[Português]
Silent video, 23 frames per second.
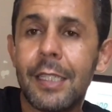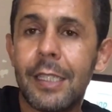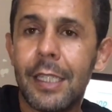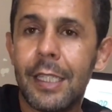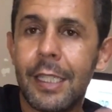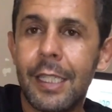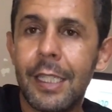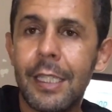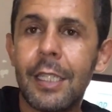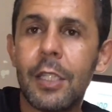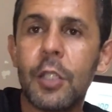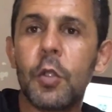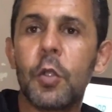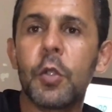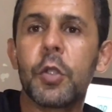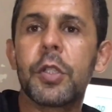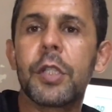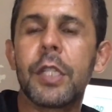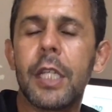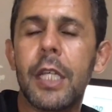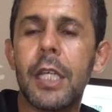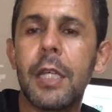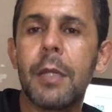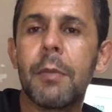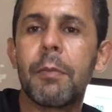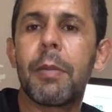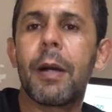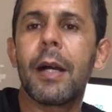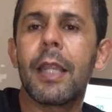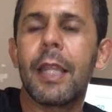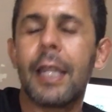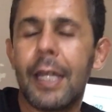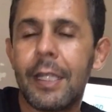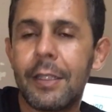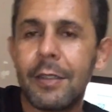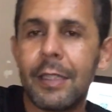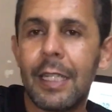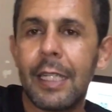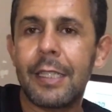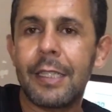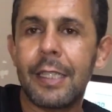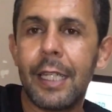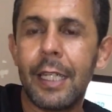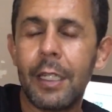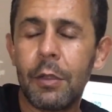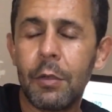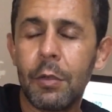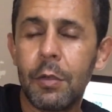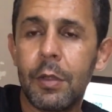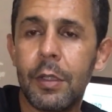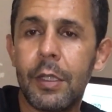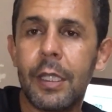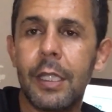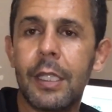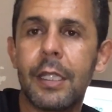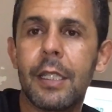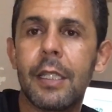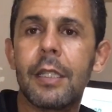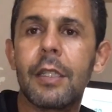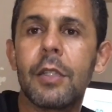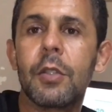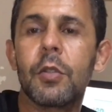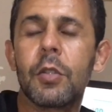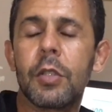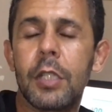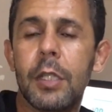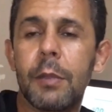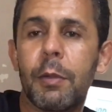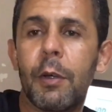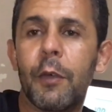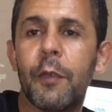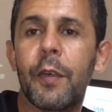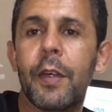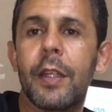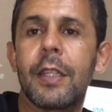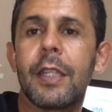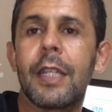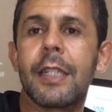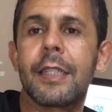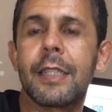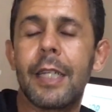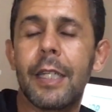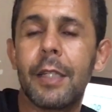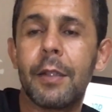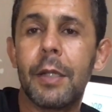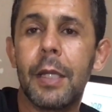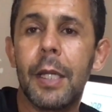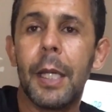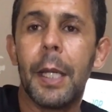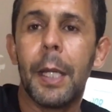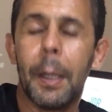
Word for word: a gente tenta torcer para o Lázaro dar certo, a gente tenta torcer para Fernanda dar certo,